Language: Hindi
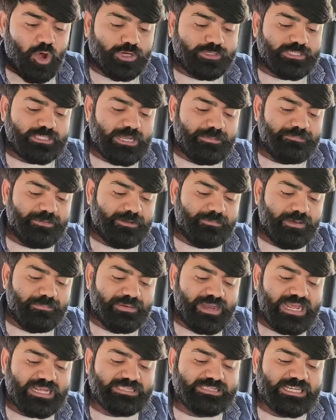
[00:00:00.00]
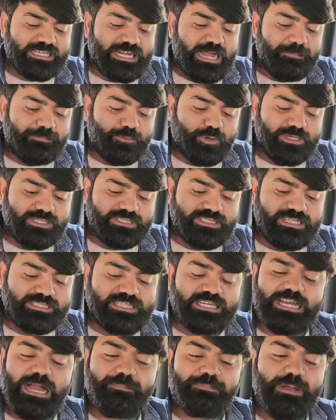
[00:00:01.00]
और देखिए मिनिमम रैंक तक आपको इतने
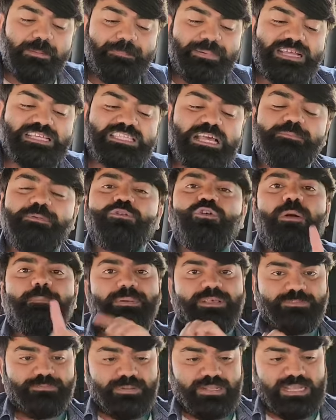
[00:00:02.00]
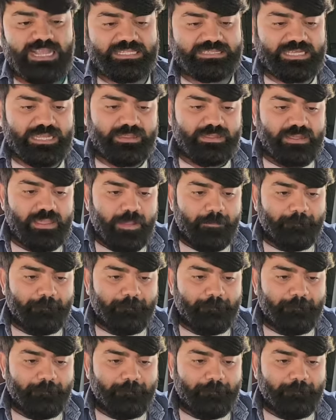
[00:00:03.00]
तक आपका पैसा भी वापस मिल जाता है